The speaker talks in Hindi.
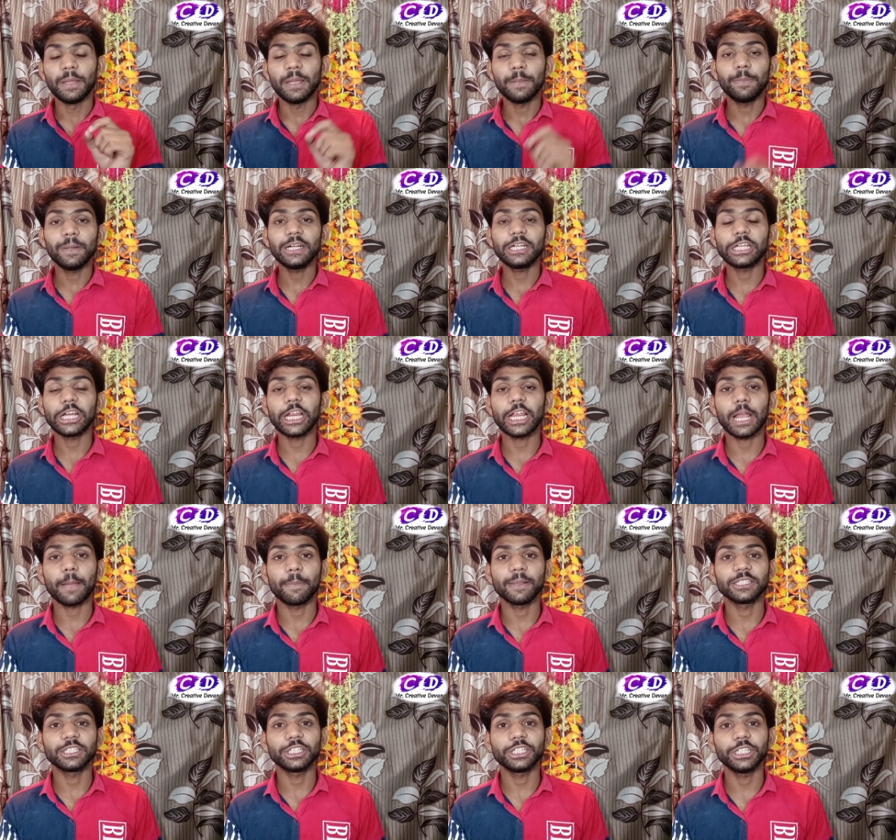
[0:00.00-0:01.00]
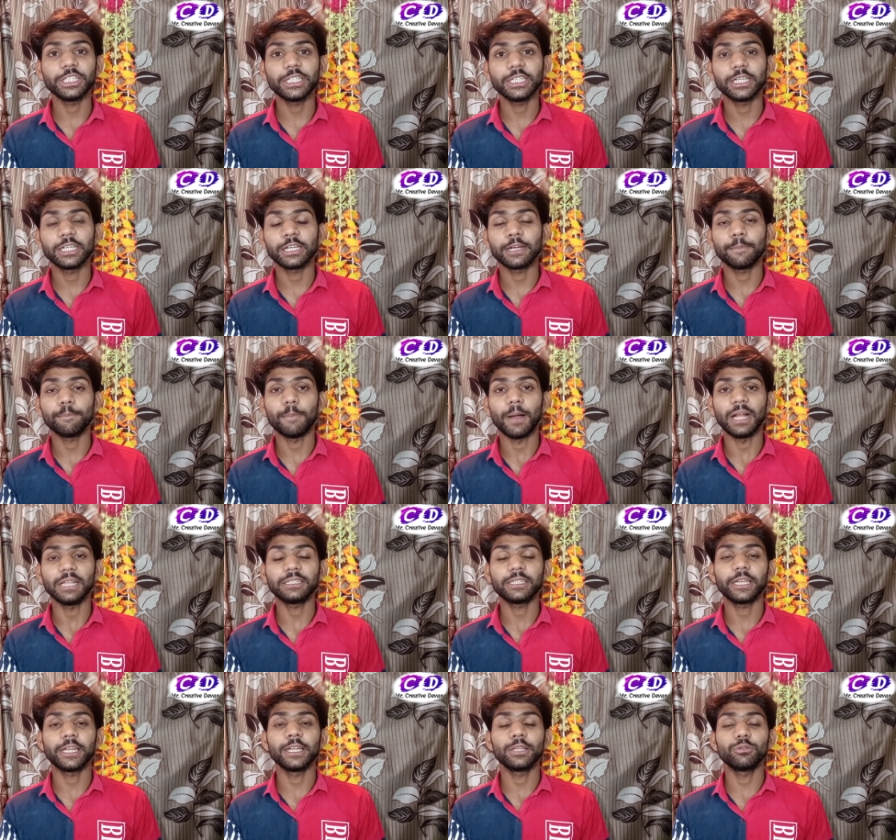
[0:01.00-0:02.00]
पेपर ट्रे कैपेसिटी की अगर हम
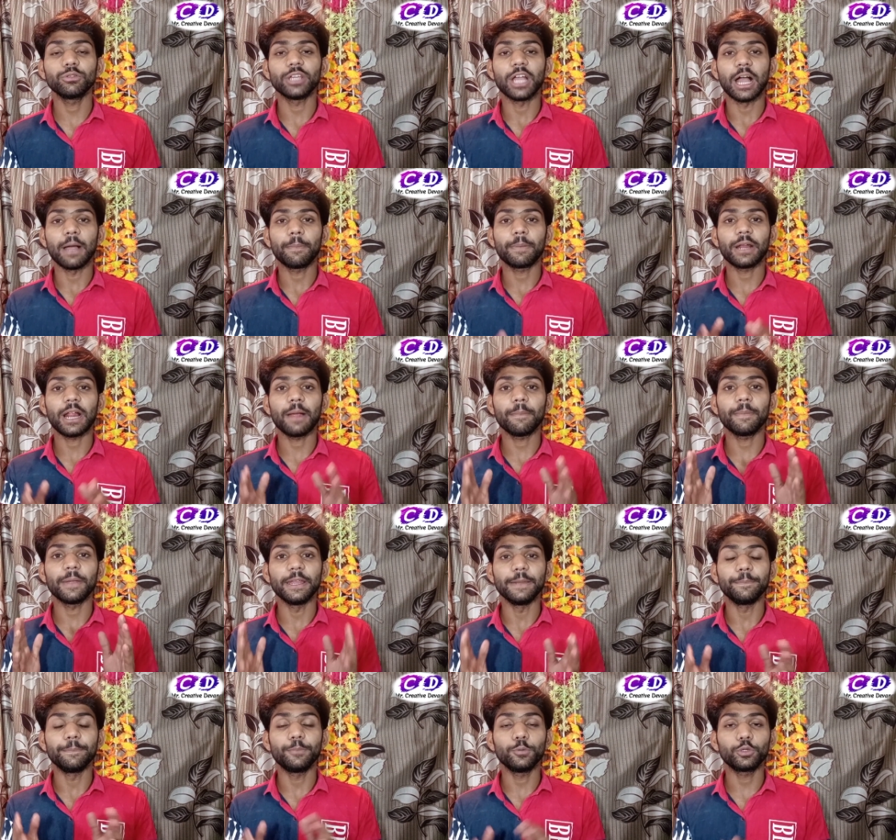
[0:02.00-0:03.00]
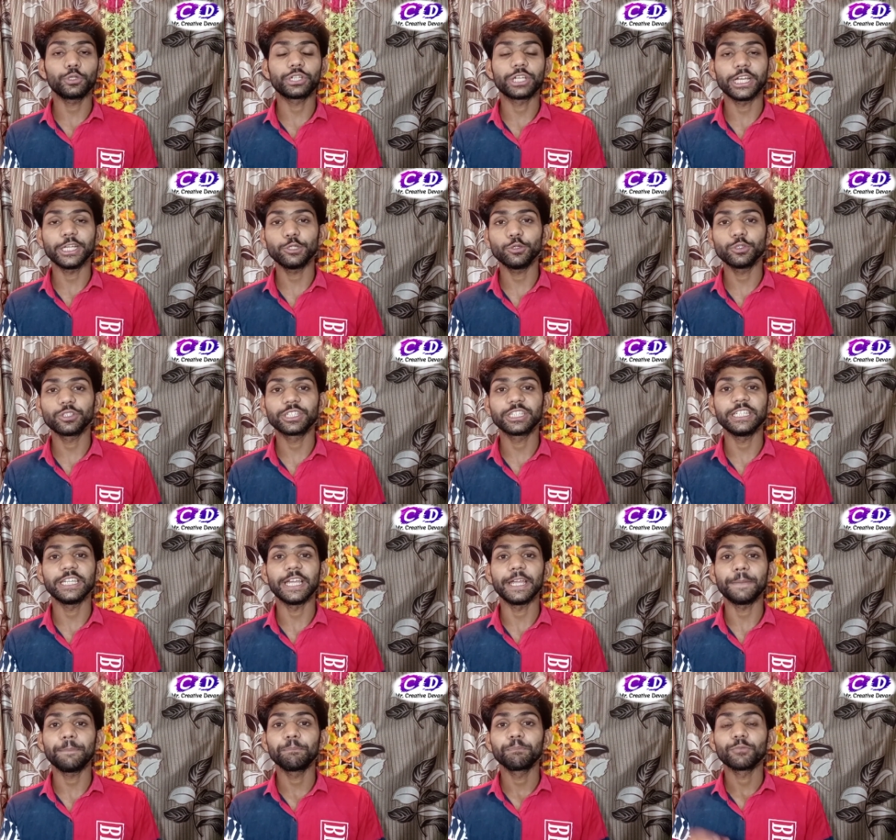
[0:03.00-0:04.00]
बात करें तो यहाँ पर आप इनपुट ट्रे जो इसकी
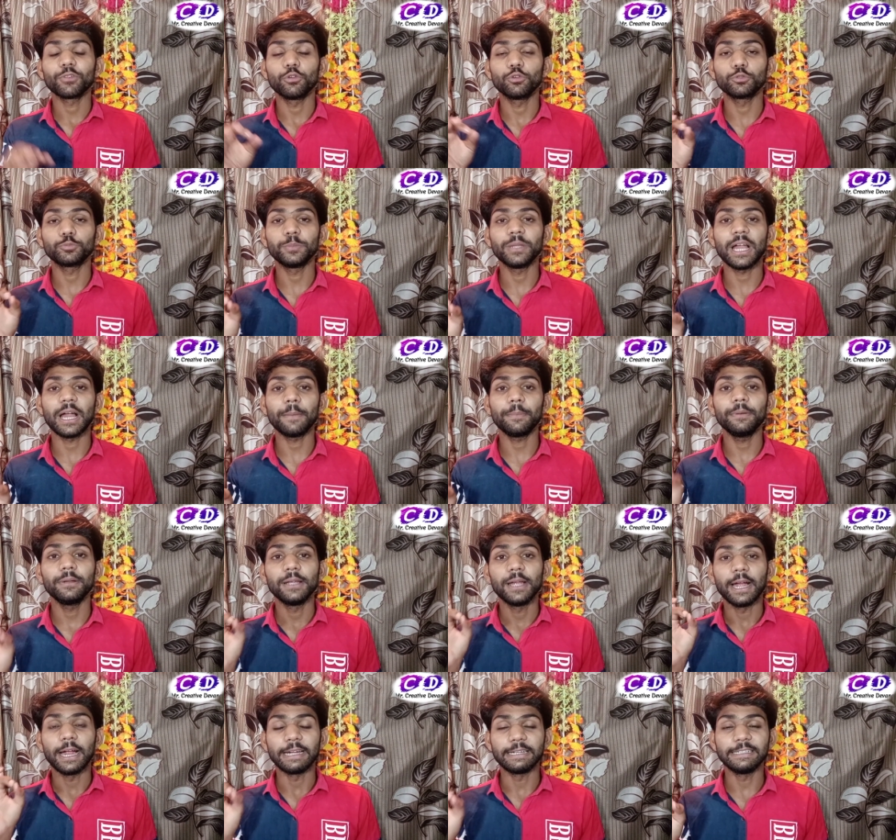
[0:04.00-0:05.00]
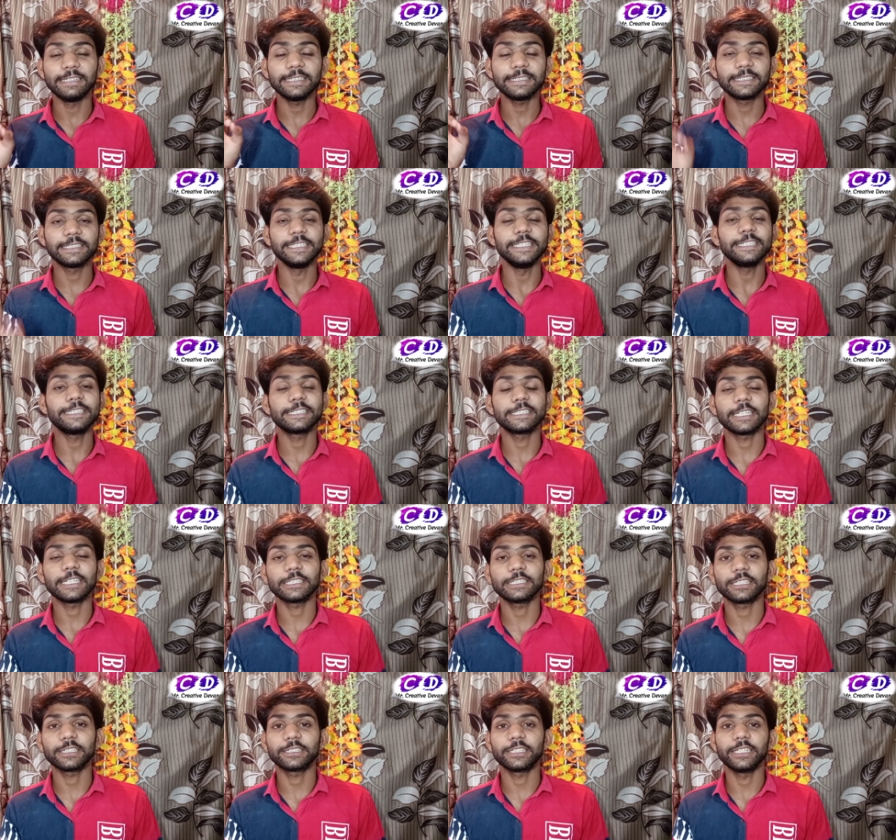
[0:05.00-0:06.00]
है उसमें आप हंड्रेड सीट्स
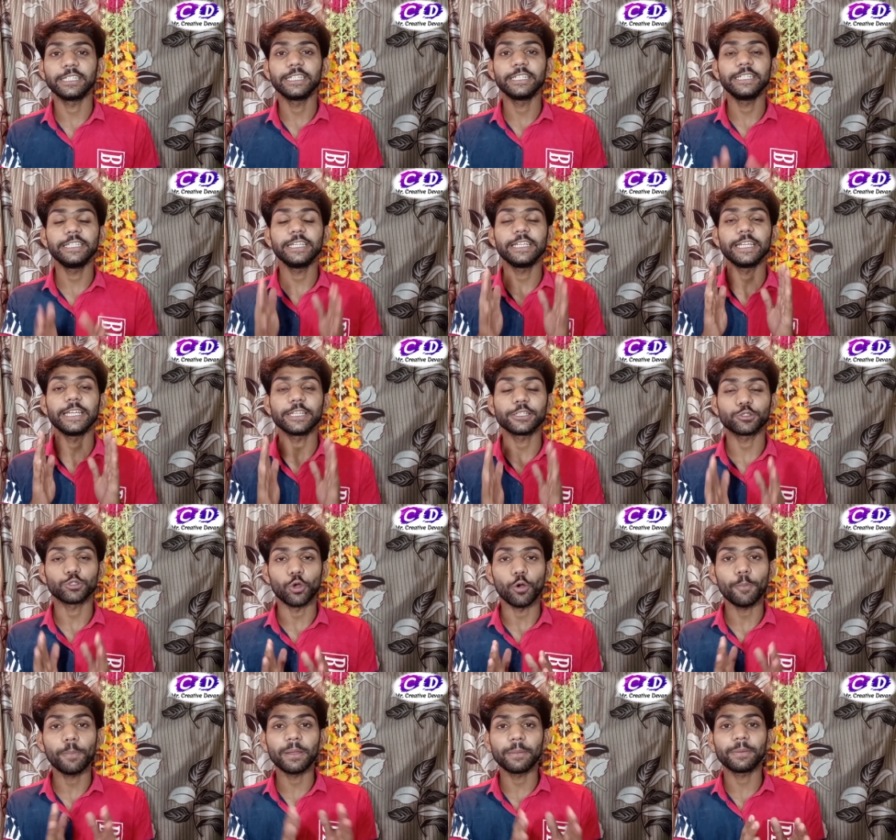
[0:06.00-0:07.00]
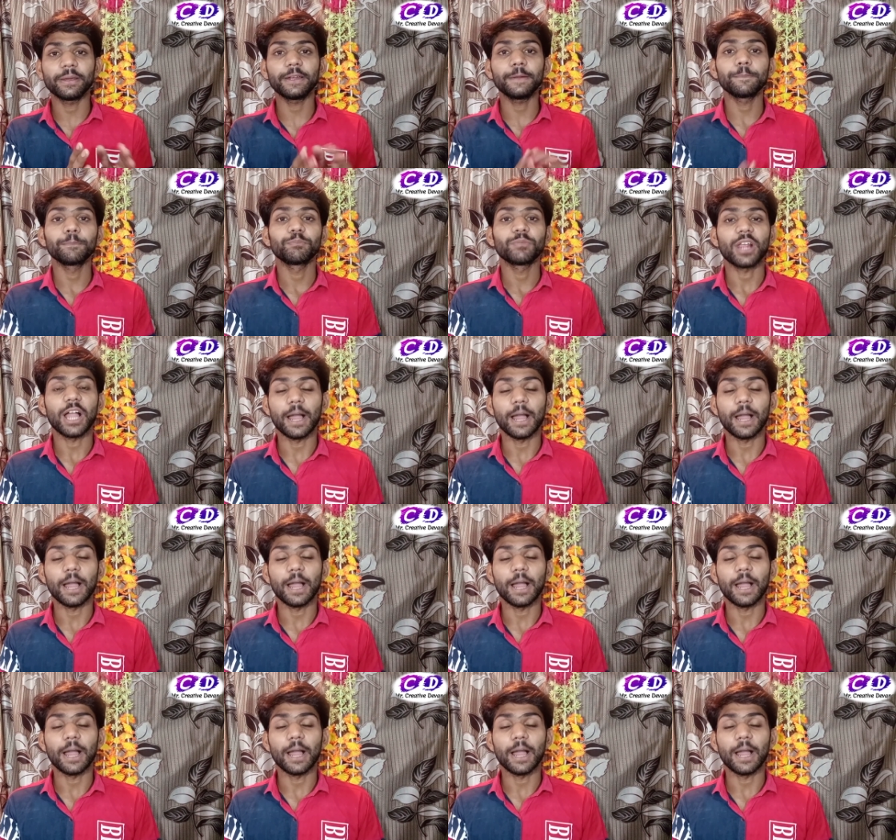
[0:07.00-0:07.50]
रख सकते हैं यानी सौ पेपर